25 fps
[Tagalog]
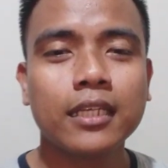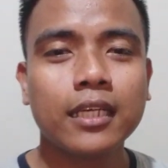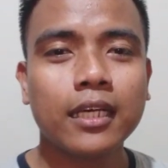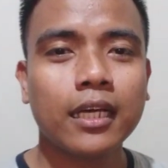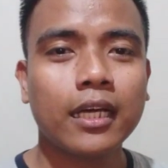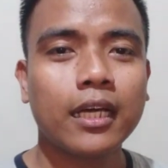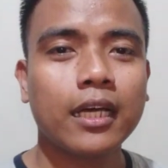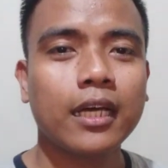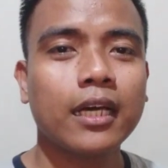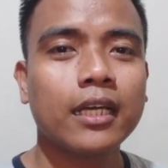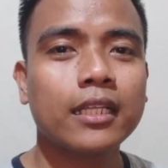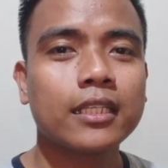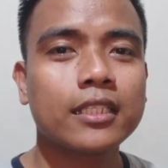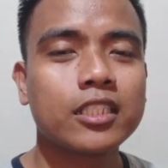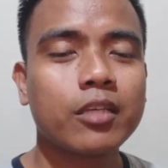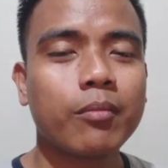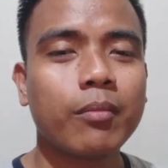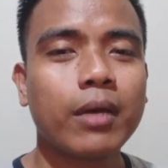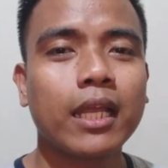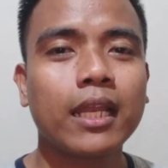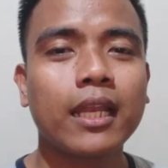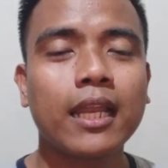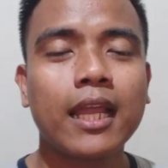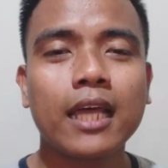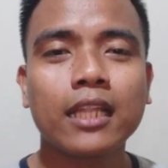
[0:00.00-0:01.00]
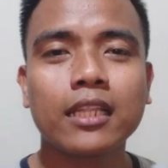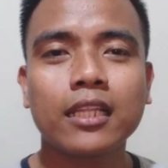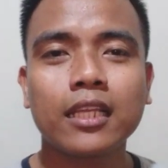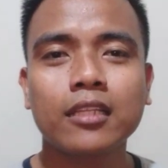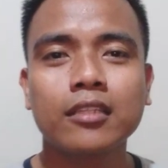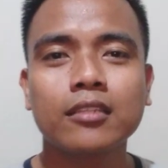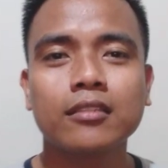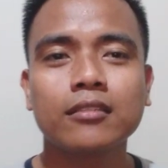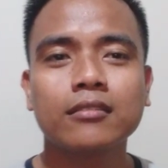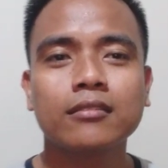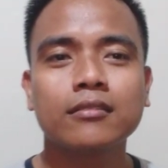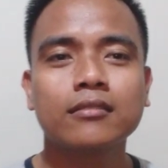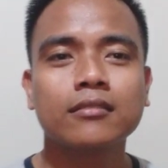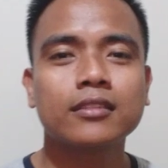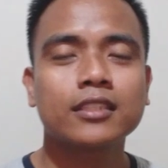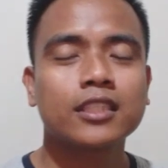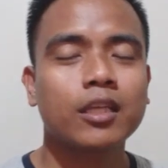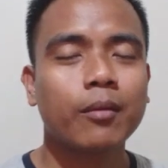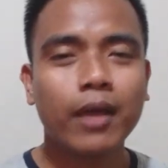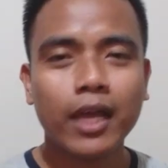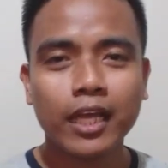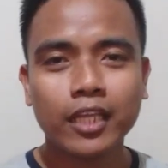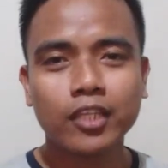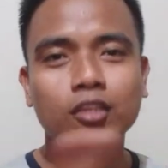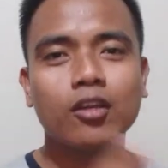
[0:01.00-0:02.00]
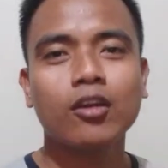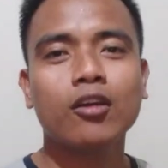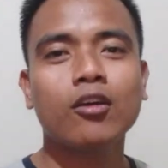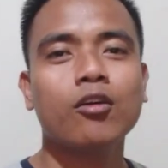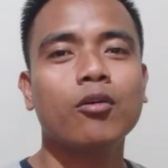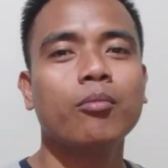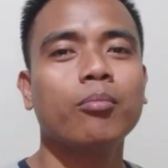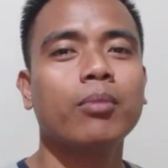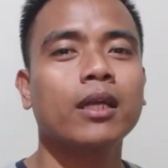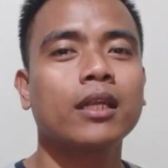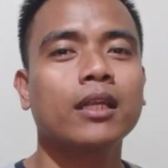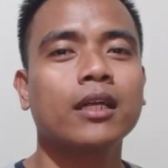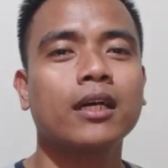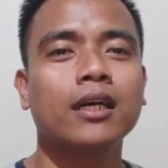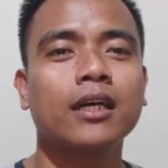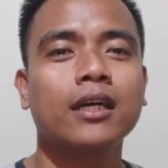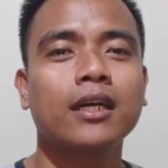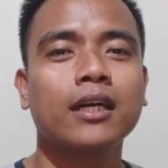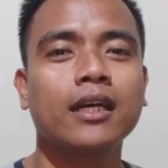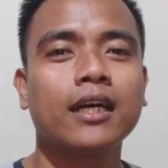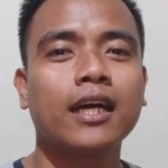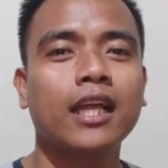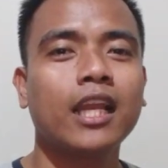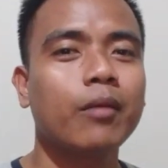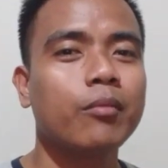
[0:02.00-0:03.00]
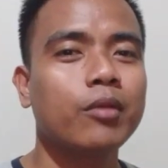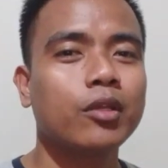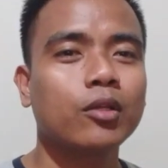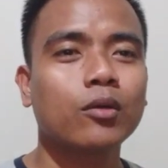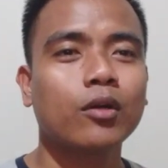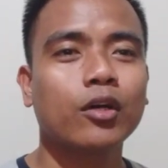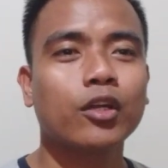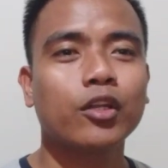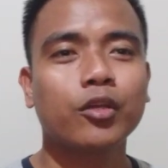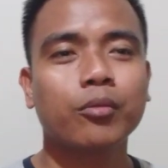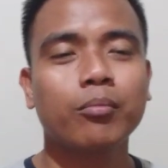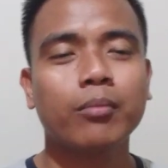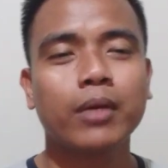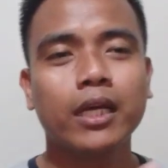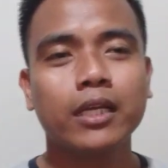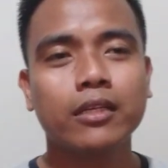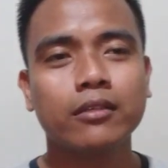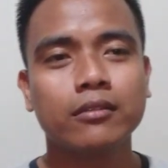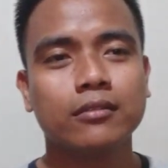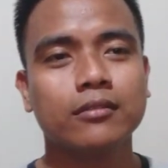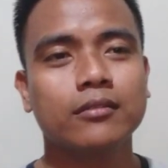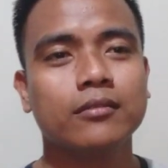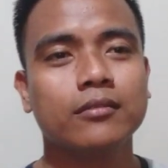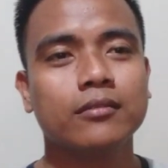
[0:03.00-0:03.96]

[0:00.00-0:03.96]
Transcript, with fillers: At samahan natin, samahan niyo ako para alamin kung ano yung mga yan.